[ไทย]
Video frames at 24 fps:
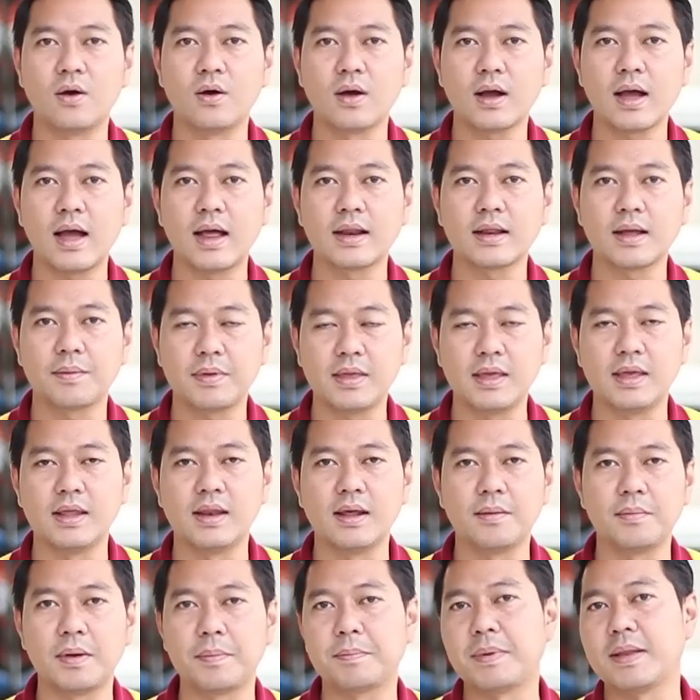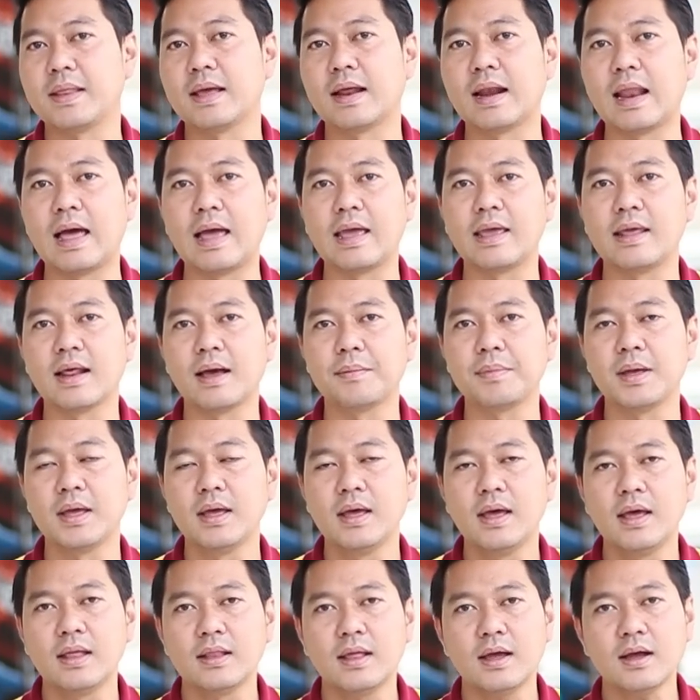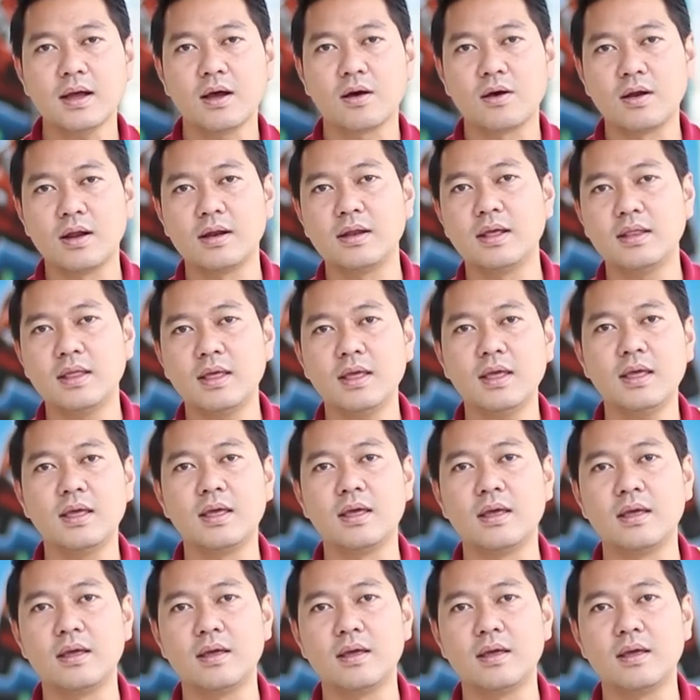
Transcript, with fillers: ของการขับขี่เนี่ยมันเป็นอย่างไรนะครับ ถ้าเกิดกรณีที่